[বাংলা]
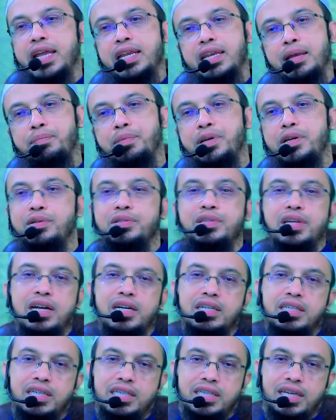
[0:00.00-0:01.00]
এটা আপনি একটু
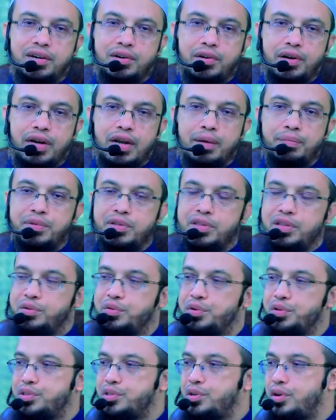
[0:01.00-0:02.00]
জানার চেষ্টা করেন আপনি যদি
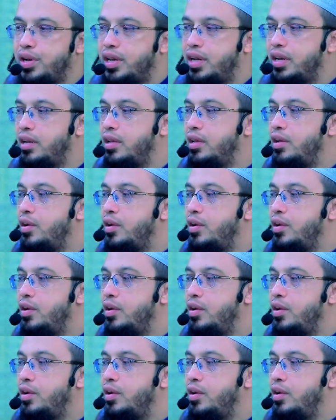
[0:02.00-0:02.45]
খোঁজ করেন